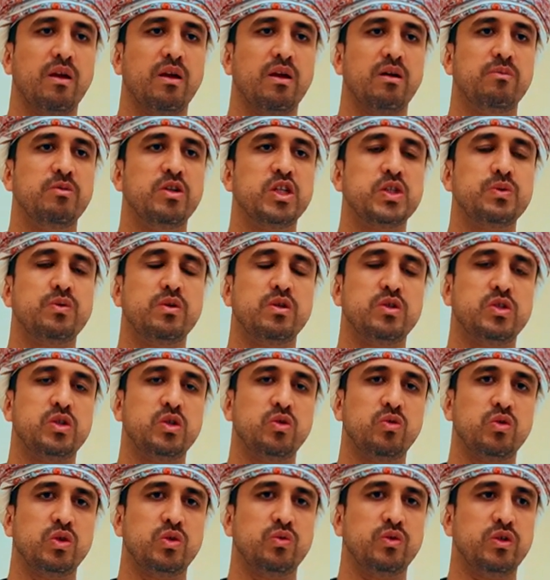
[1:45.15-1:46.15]
بالنسبة
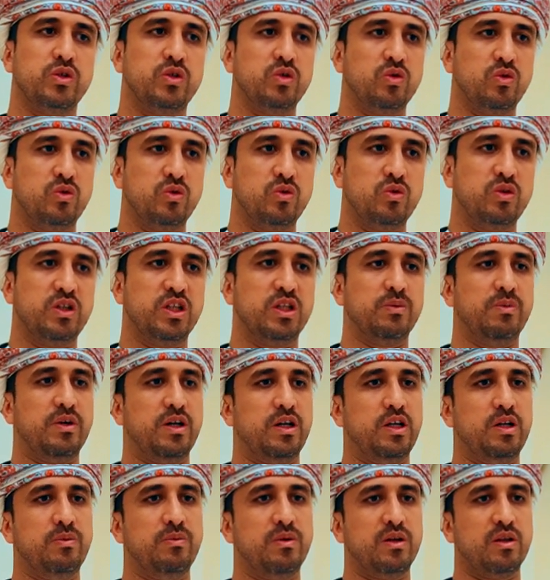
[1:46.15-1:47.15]
للزيوت والدهون يجب
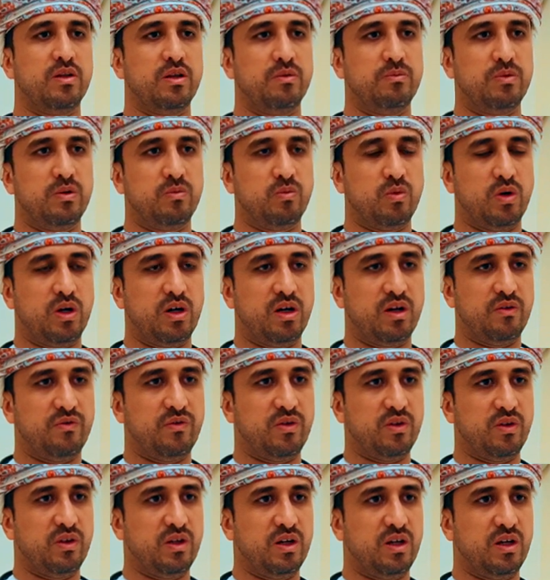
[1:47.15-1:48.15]
عليهم أيضا
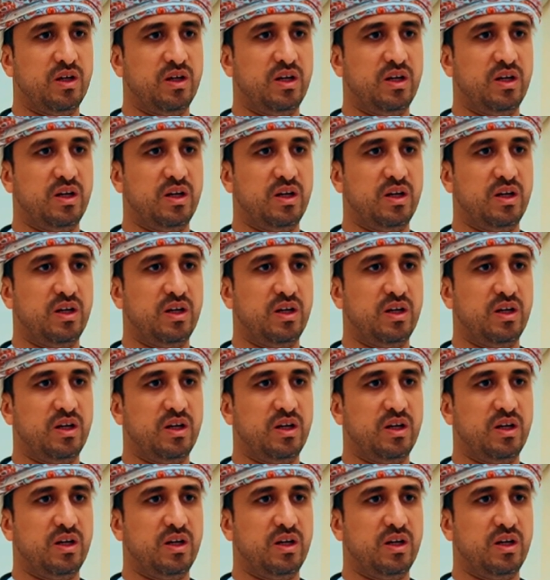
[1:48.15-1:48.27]
بالمحافظة